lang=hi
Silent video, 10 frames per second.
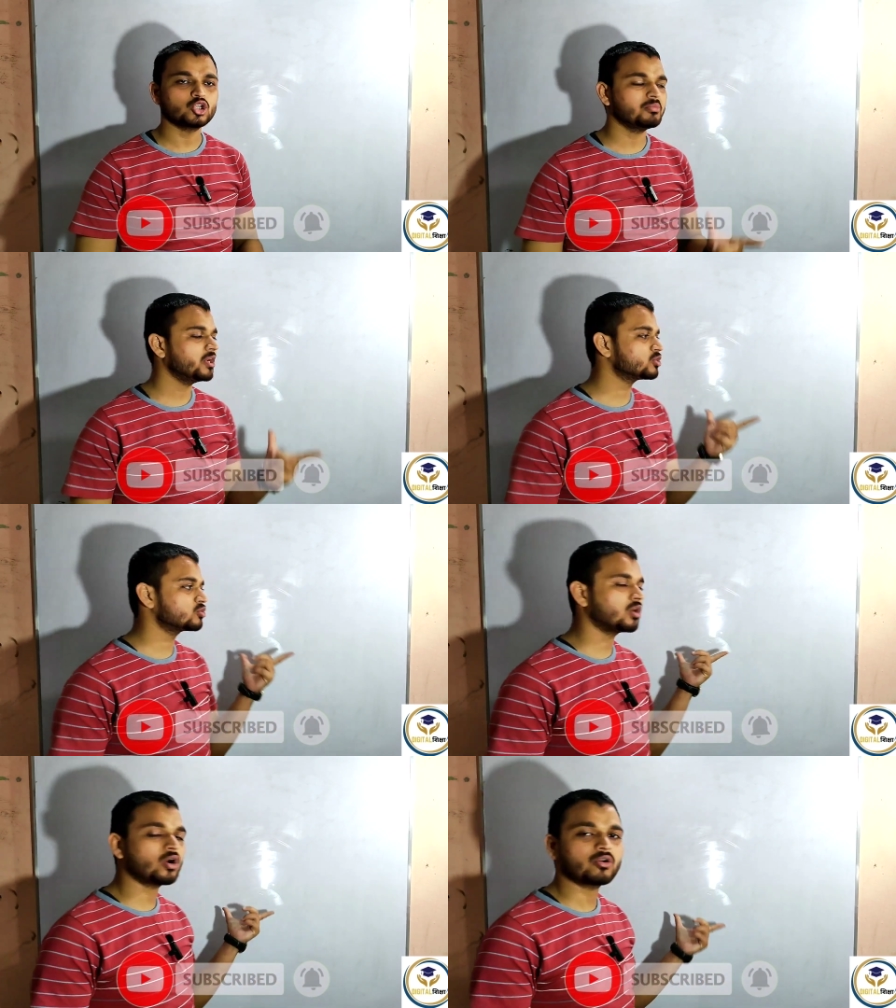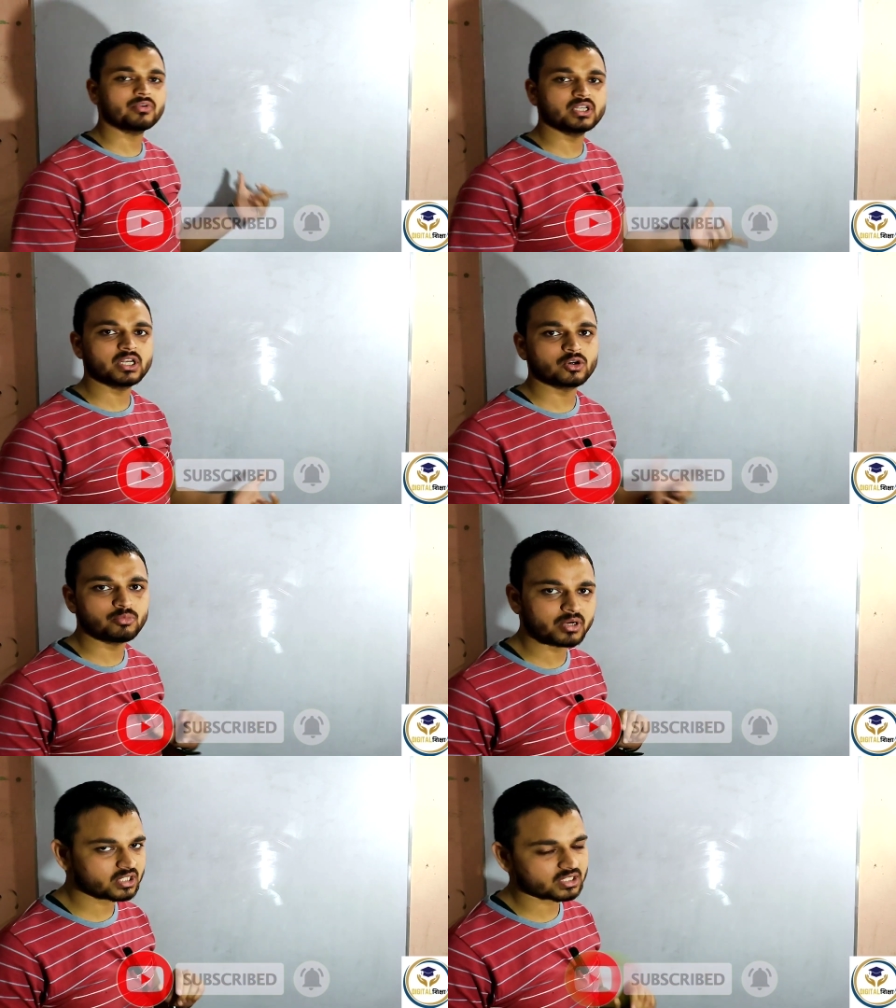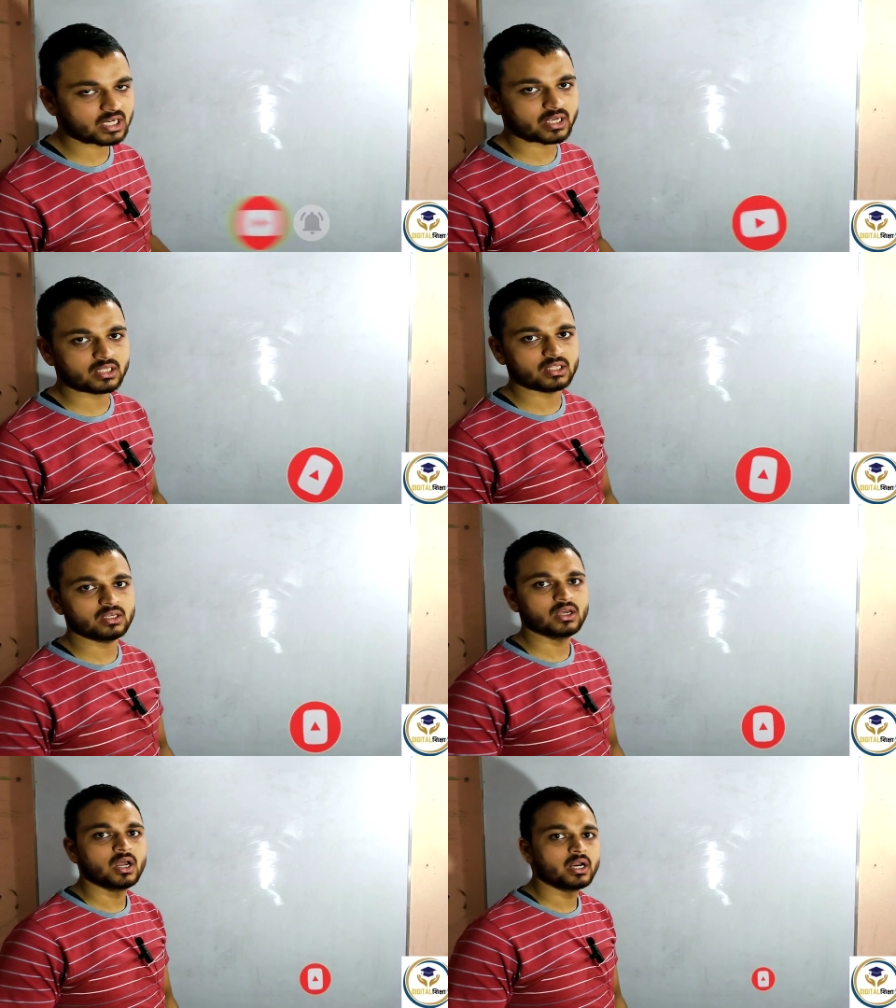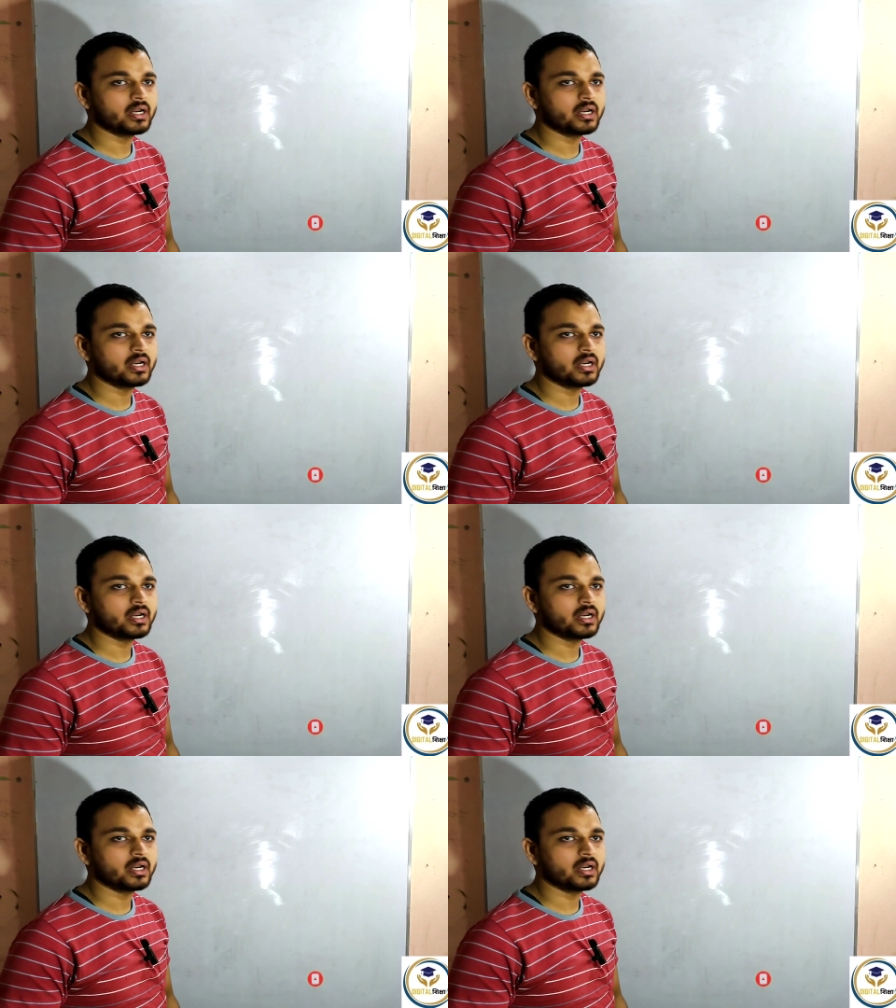और जो मैंने स्वर और व्यंजन के ऊपर चर्चा की थी